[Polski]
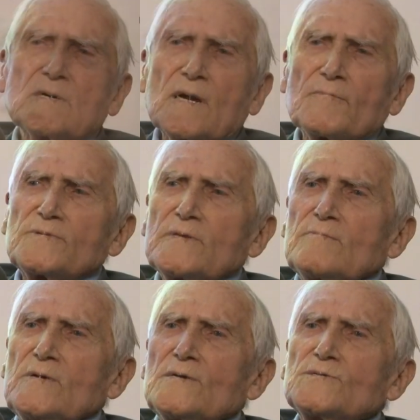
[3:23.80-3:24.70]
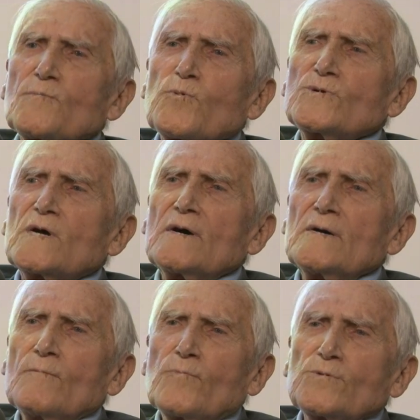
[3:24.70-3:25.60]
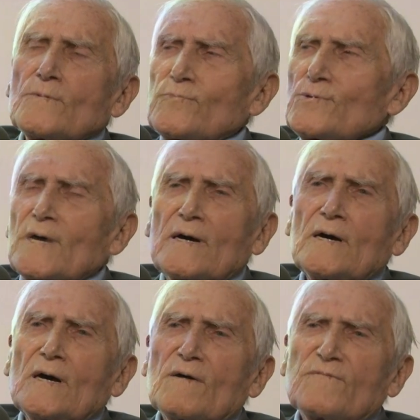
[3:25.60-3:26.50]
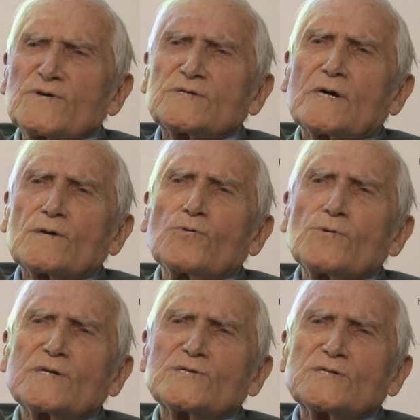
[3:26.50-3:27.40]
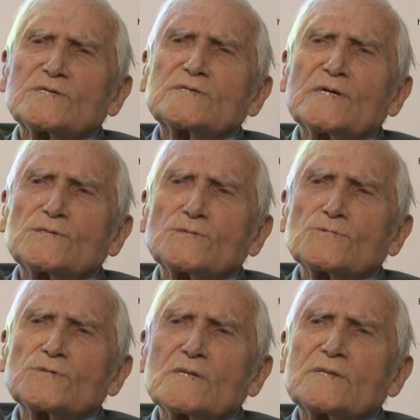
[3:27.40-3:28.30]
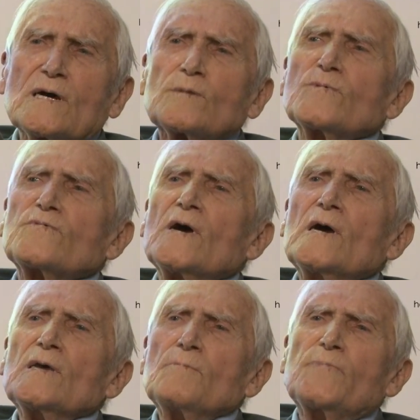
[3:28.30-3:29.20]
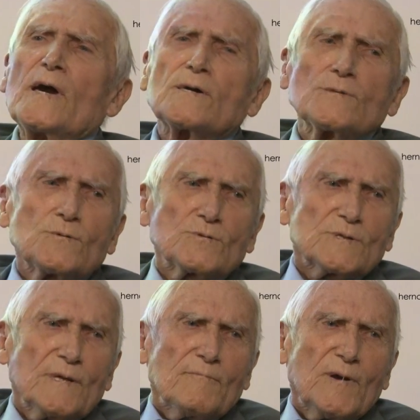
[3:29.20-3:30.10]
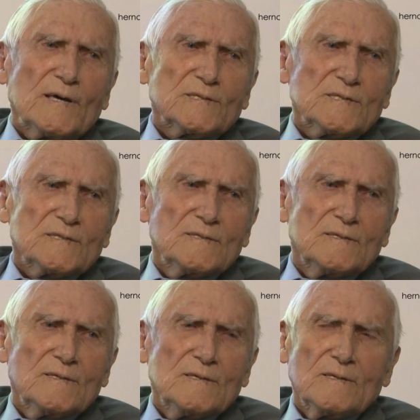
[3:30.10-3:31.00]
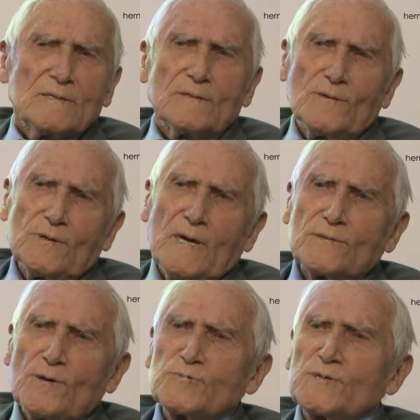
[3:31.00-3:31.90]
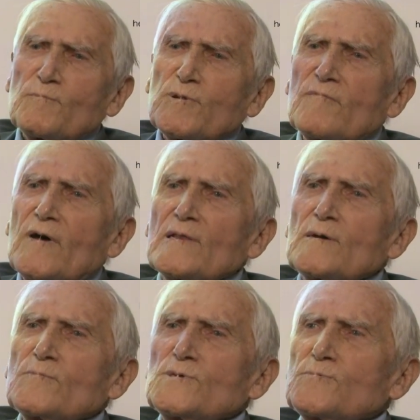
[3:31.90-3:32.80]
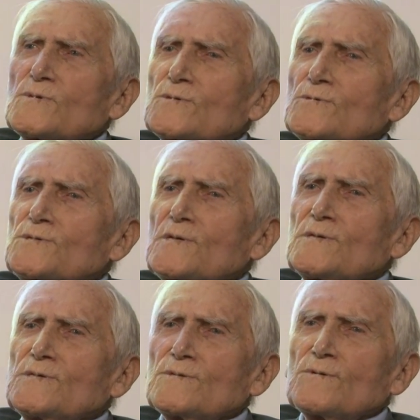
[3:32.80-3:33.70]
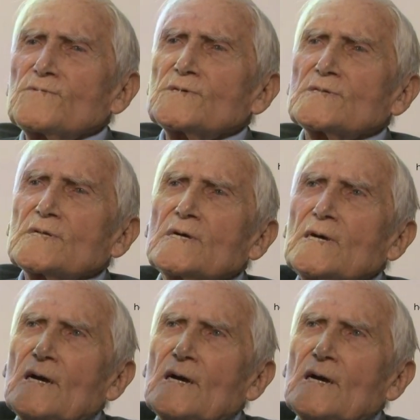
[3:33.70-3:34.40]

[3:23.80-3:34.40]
Raptem jedzie burza, bu, Buda, wyskakuje 16 żandarmów i biegną już na plażę. No ja dobrze pływałem, myśmy rzucili się do Wisły,